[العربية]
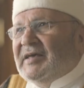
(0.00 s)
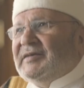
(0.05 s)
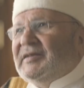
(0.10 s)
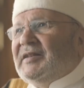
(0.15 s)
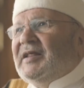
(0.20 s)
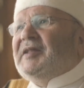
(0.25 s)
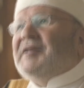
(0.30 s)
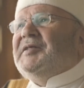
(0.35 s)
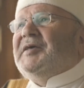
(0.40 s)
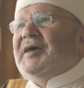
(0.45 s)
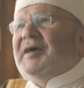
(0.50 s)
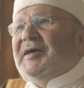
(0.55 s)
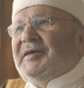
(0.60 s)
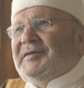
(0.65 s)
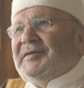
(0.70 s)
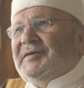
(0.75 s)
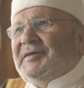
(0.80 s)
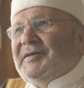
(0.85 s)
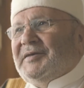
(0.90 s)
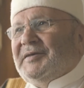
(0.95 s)
نتعمق
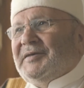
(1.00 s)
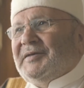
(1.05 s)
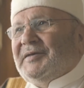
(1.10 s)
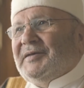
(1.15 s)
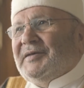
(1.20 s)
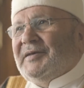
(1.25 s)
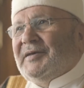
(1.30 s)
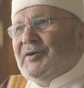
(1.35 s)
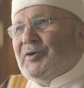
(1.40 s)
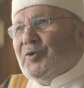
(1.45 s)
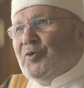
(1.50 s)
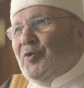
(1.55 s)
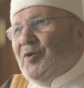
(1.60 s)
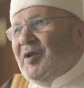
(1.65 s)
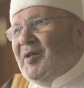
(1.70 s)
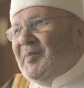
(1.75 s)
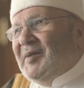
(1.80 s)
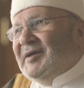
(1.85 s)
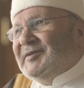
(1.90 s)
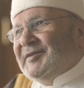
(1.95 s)
فيها من خلال
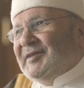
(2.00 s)
فهم